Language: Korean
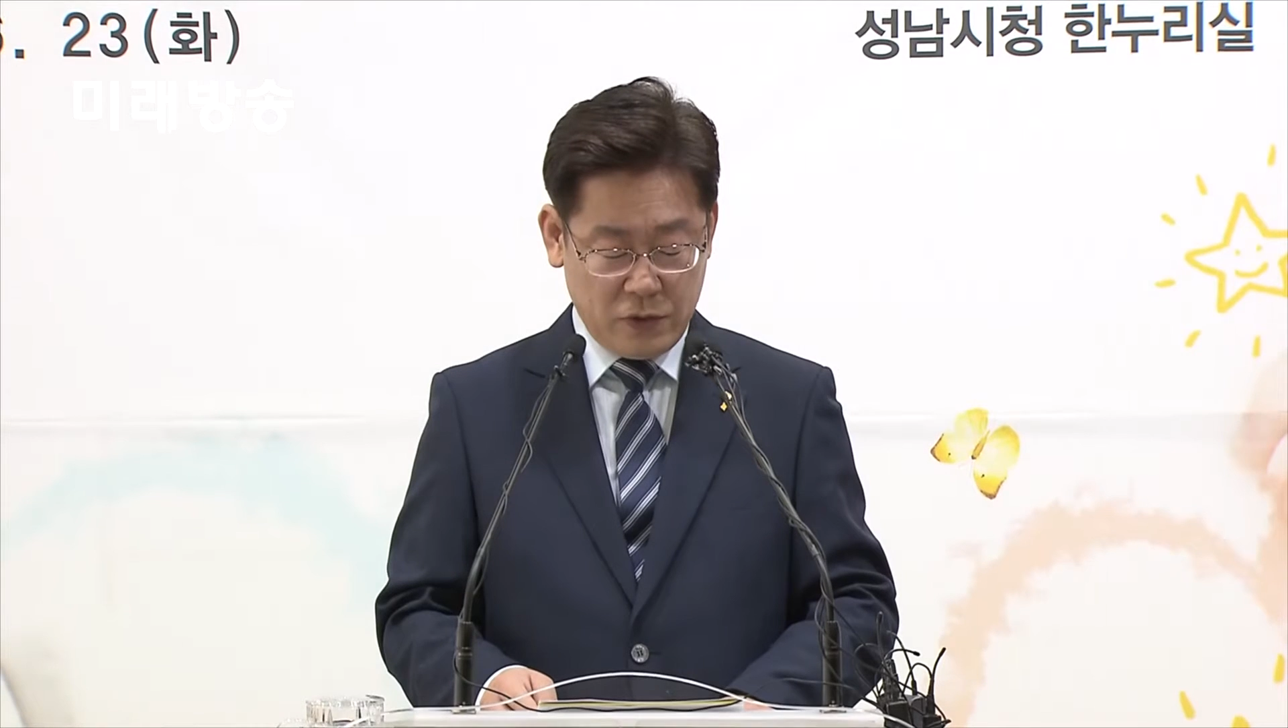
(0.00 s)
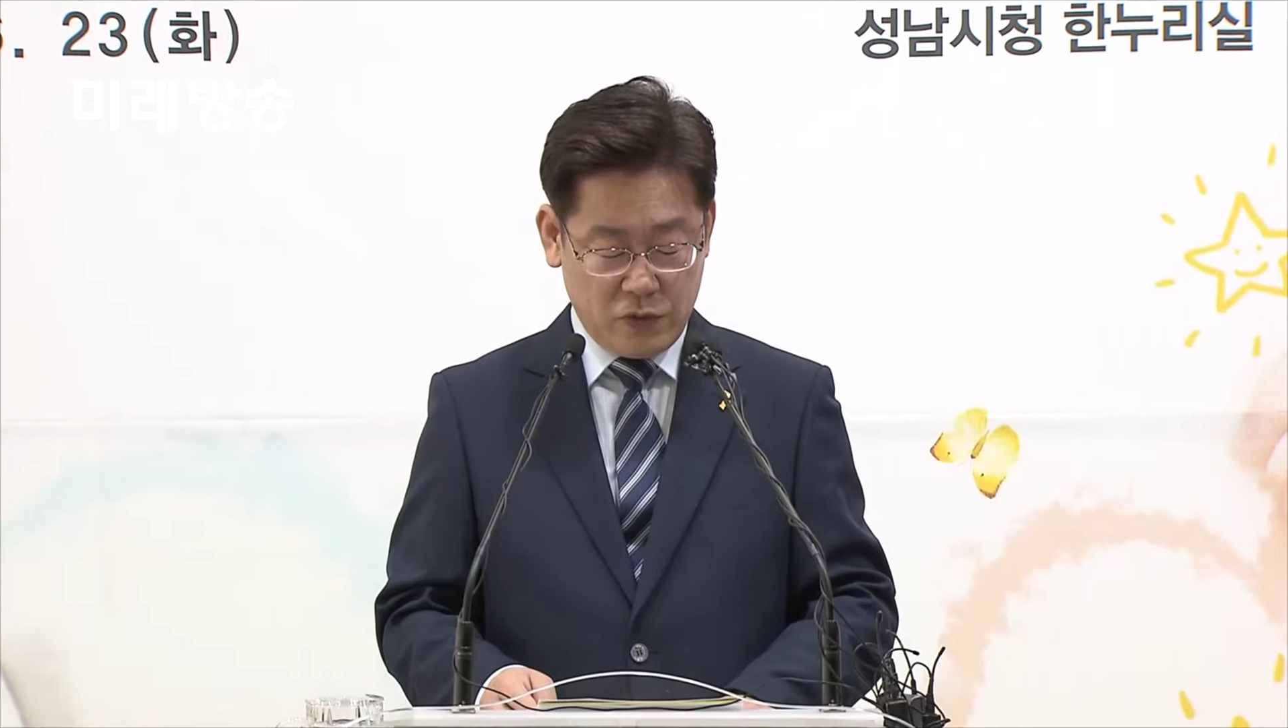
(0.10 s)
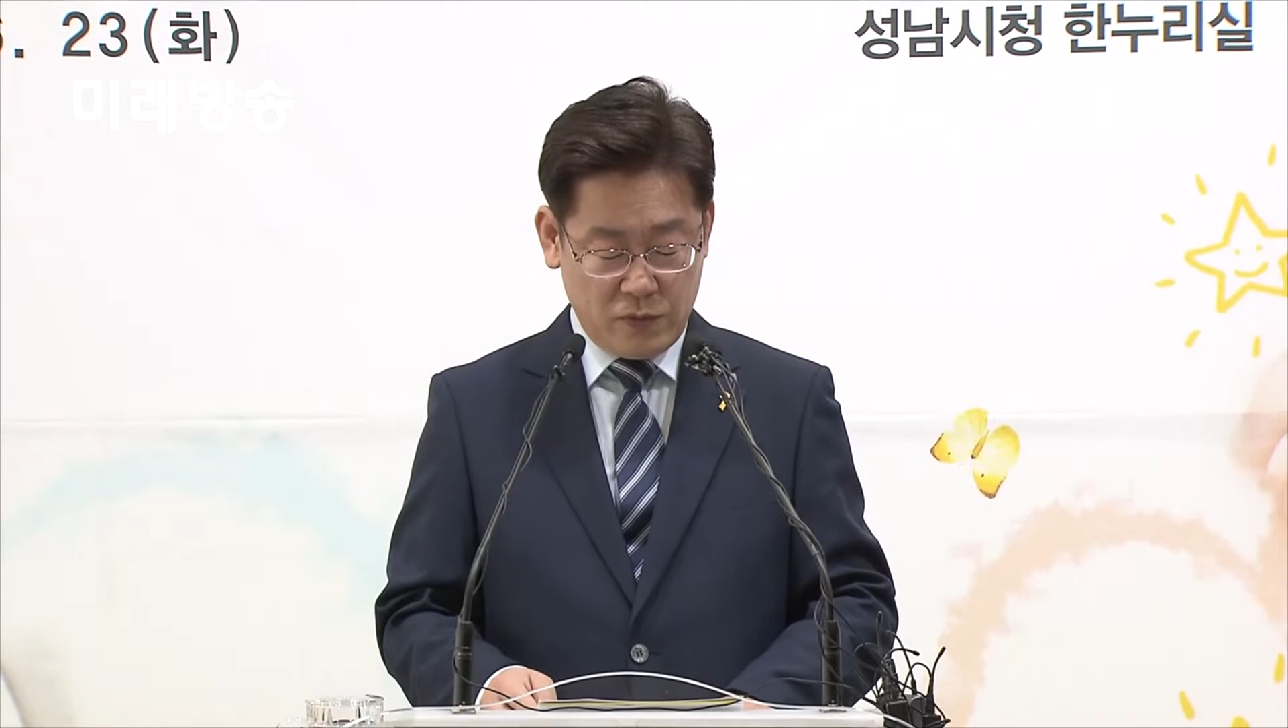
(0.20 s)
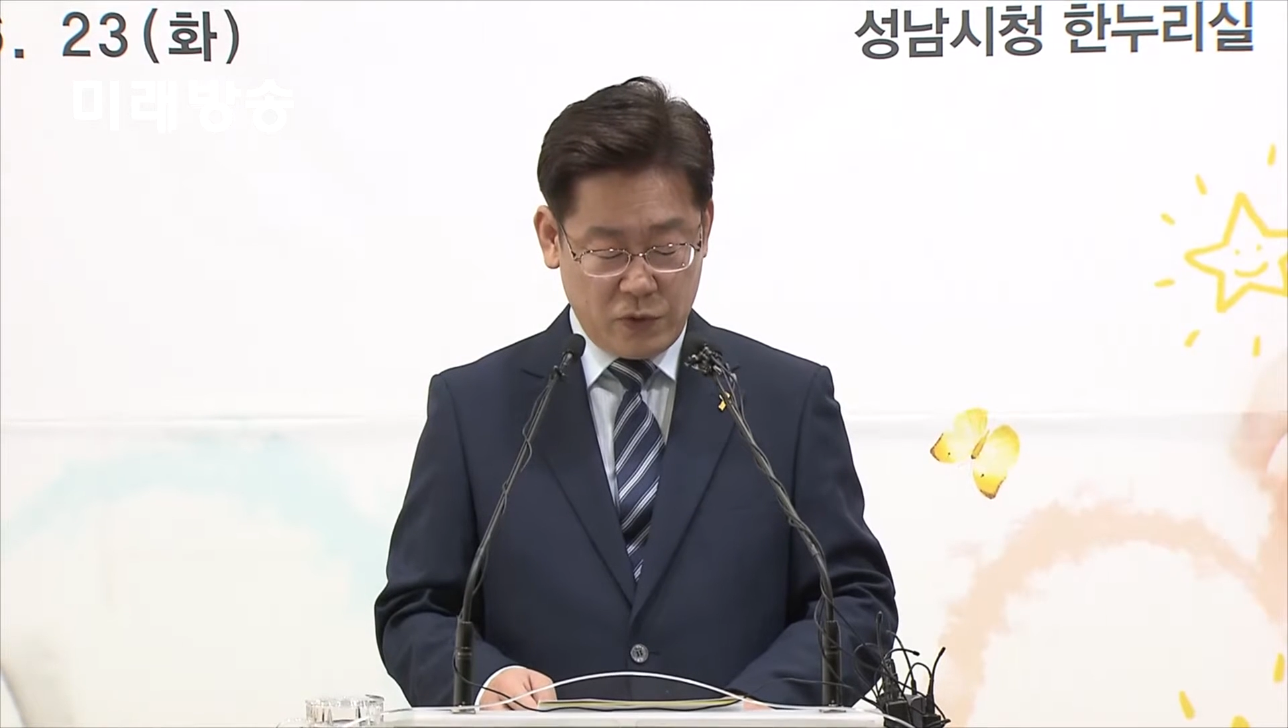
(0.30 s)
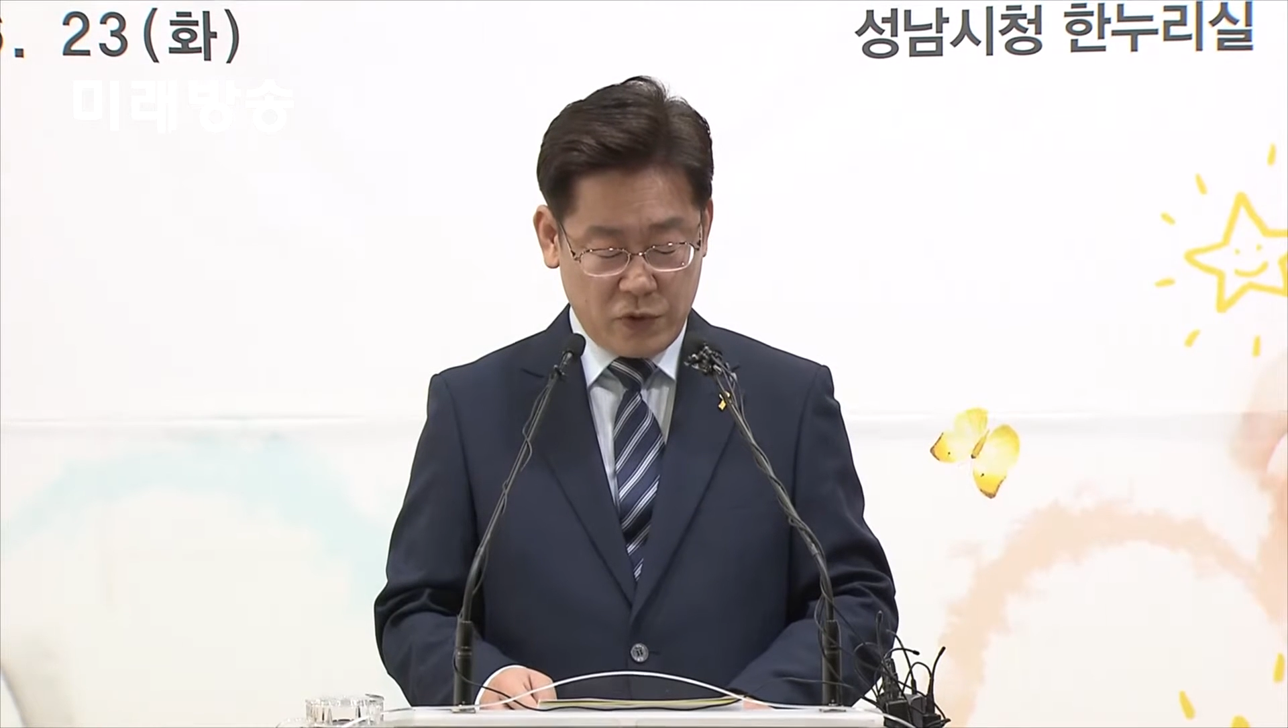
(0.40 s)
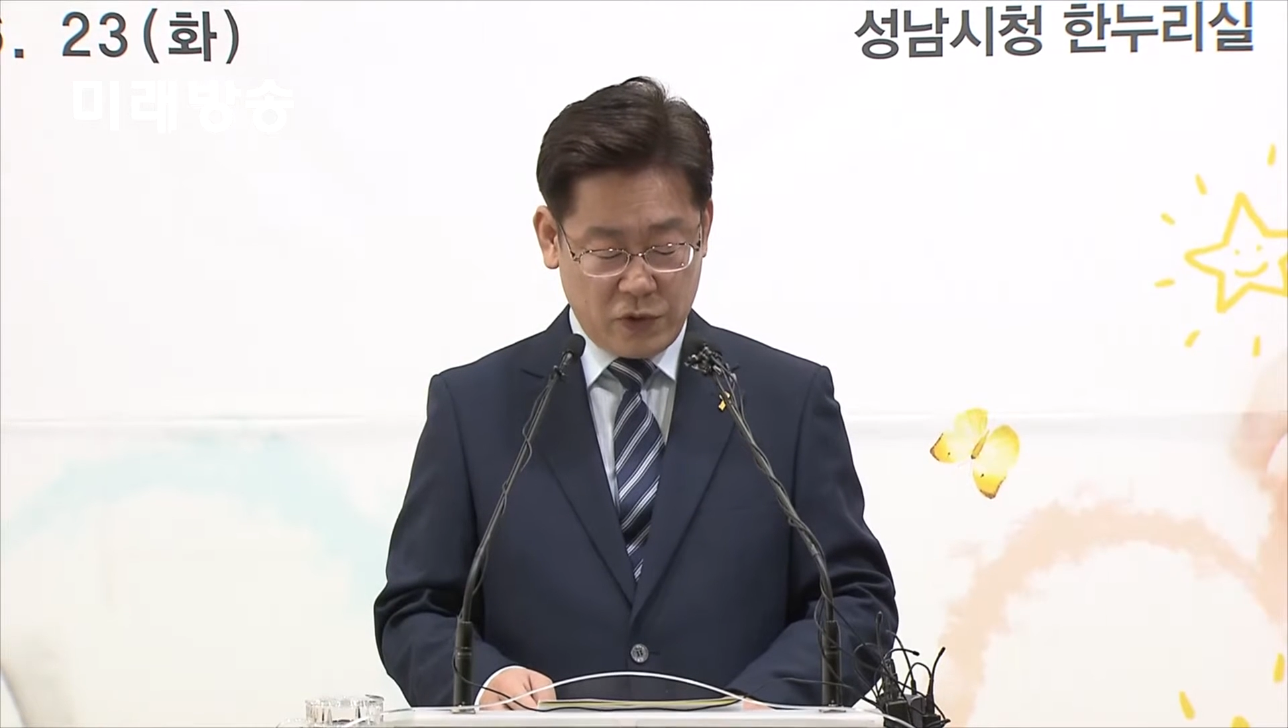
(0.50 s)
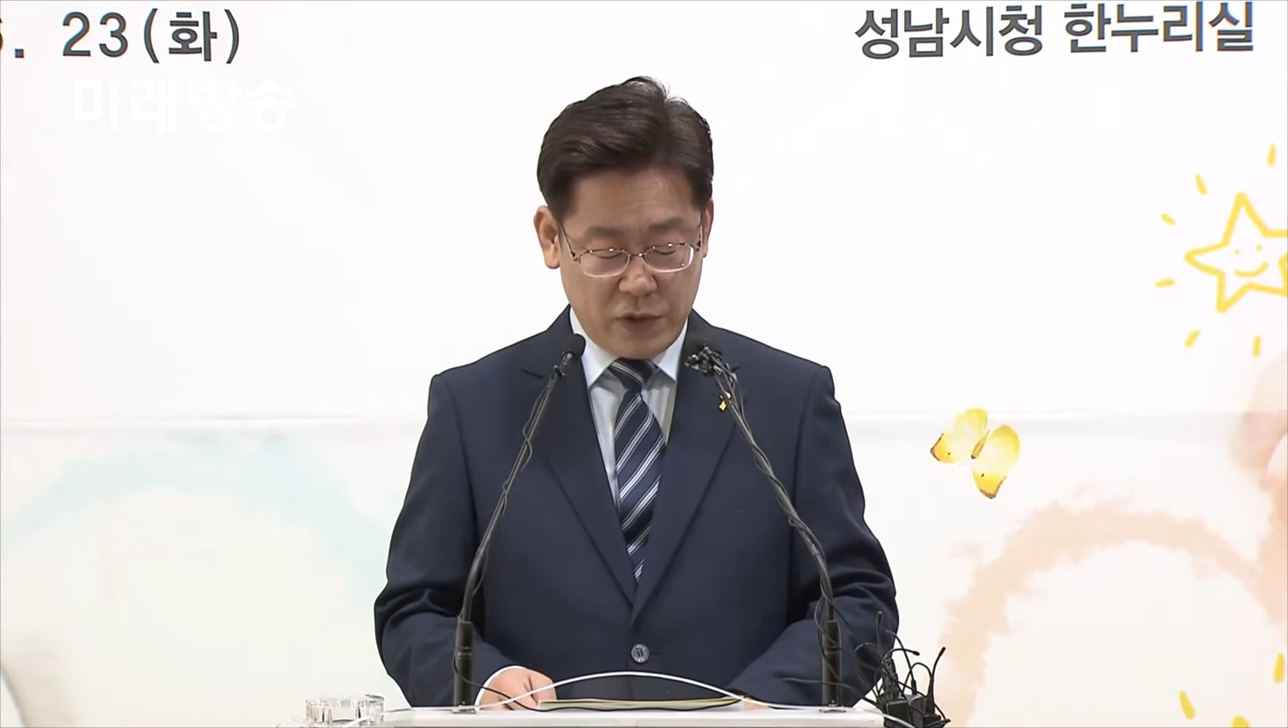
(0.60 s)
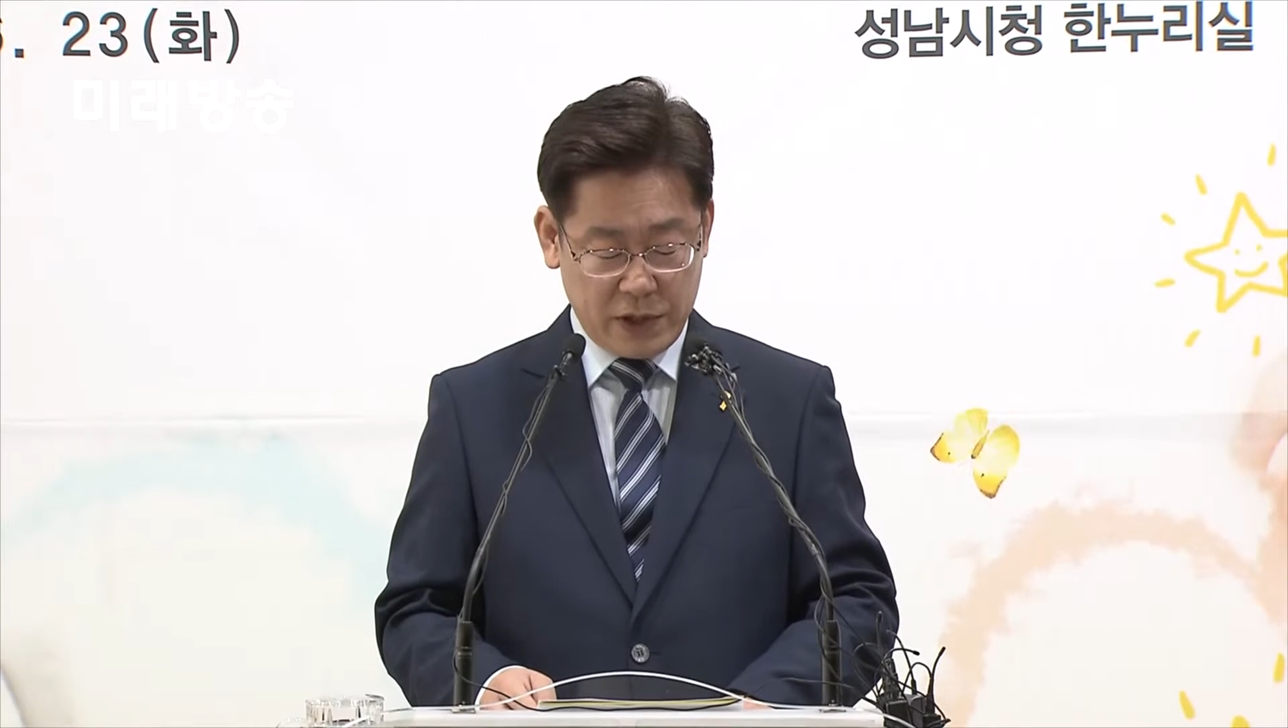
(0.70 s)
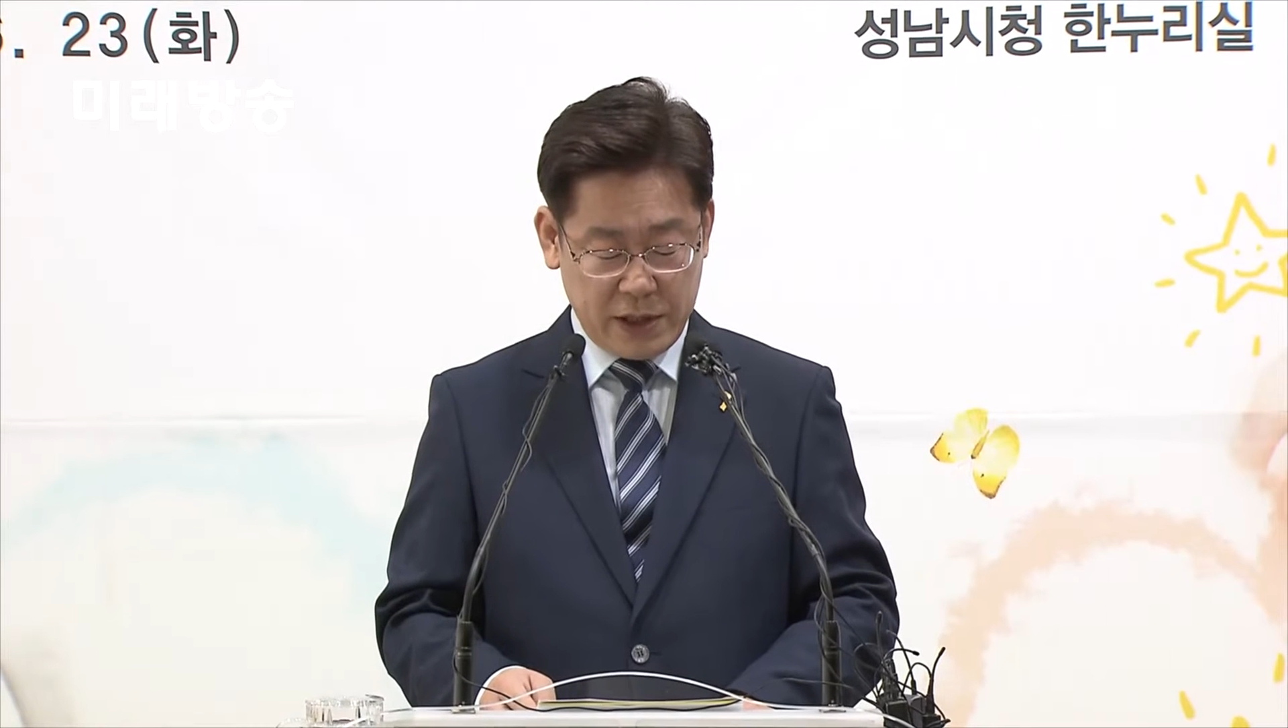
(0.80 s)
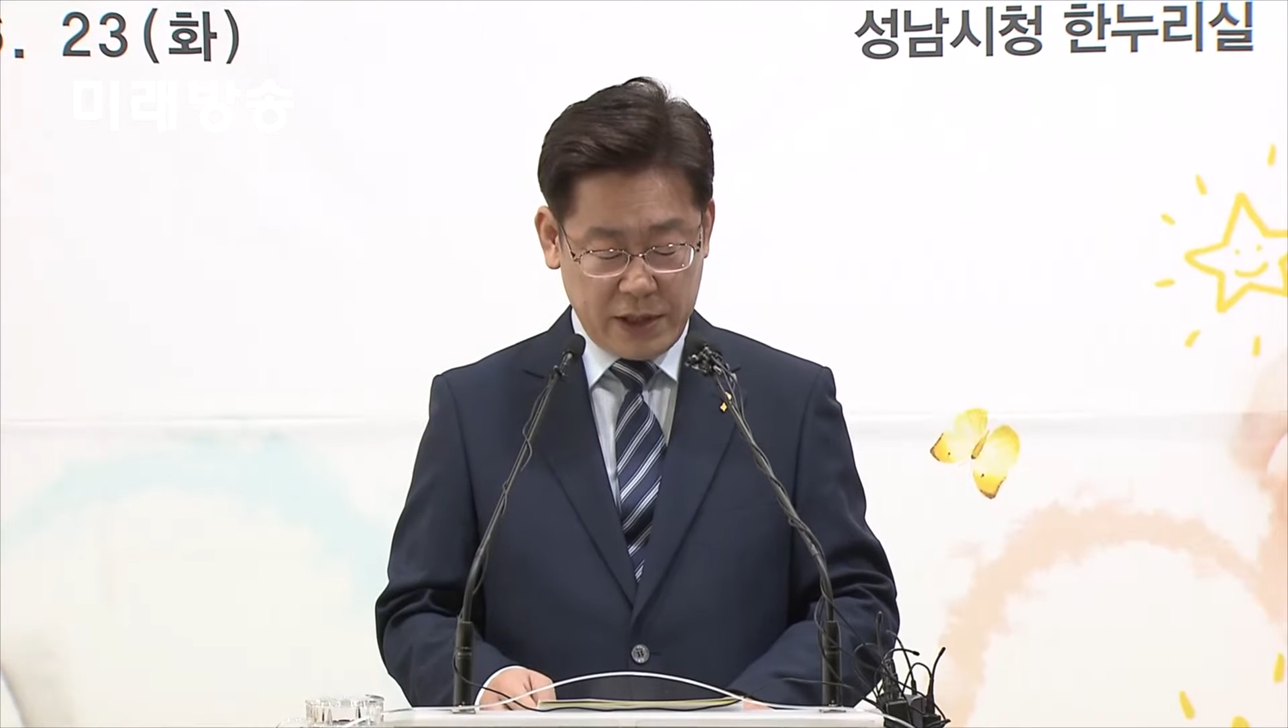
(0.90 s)

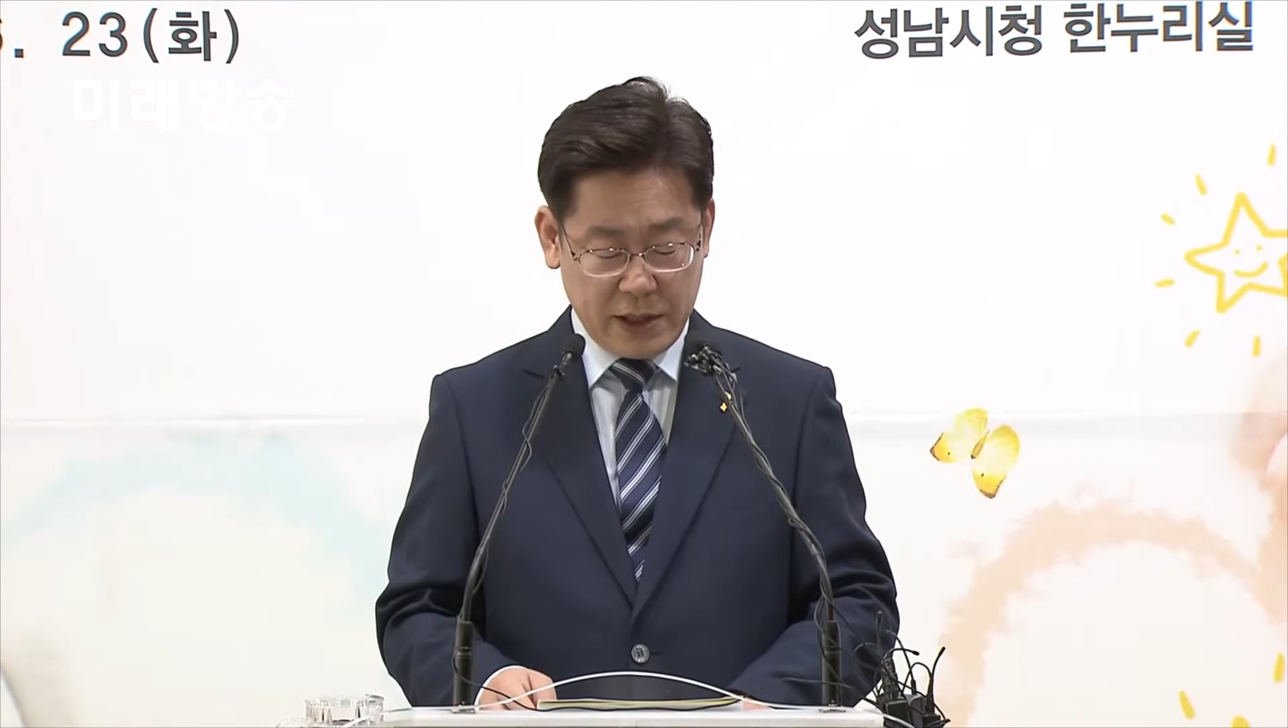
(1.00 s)
국무총리실